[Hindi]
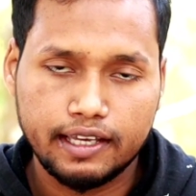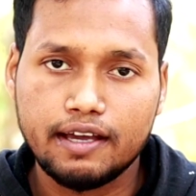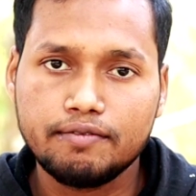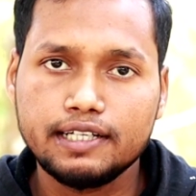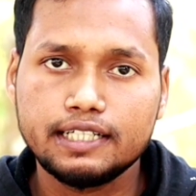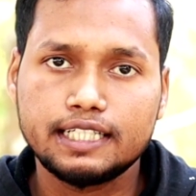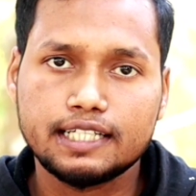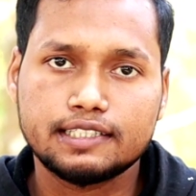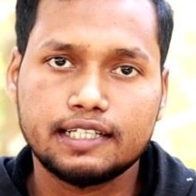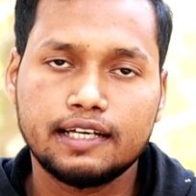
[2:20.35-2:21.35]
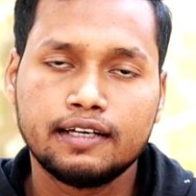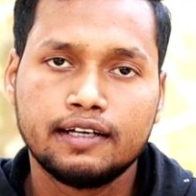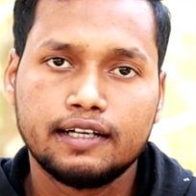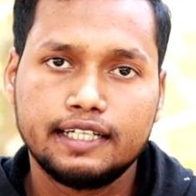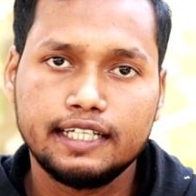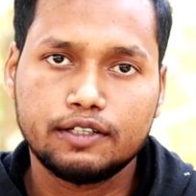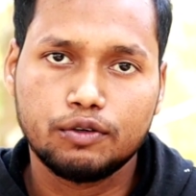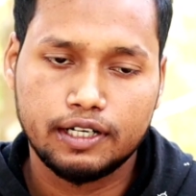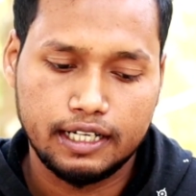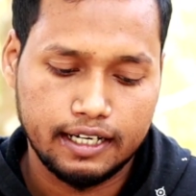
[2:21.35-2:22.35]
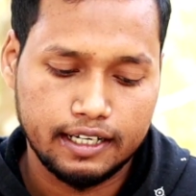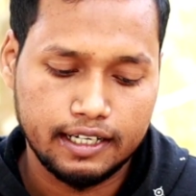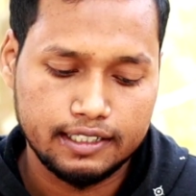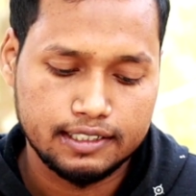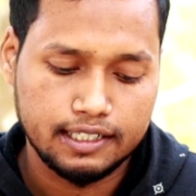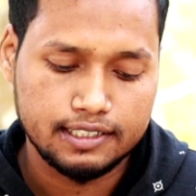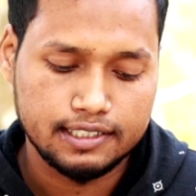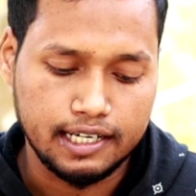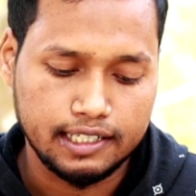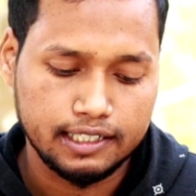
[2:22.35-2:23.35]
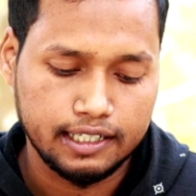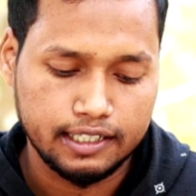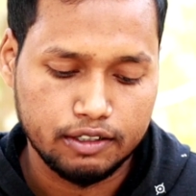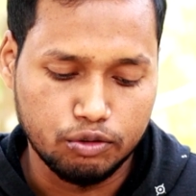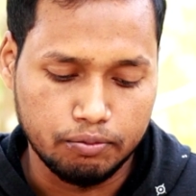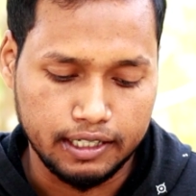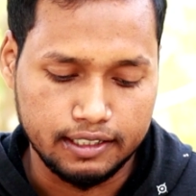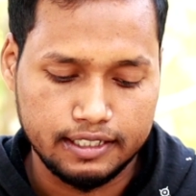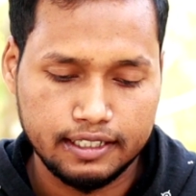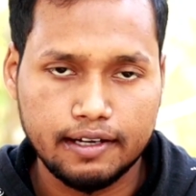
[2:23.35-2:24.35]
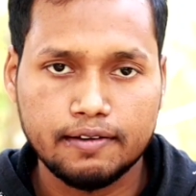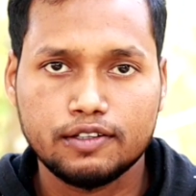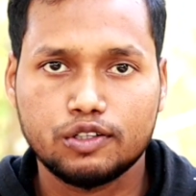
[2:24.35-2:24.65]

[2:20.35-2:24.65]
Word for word: ये भी इधर से ठीक होने लगेगा इस तरीके से सर्कल करके घूम के ठीक है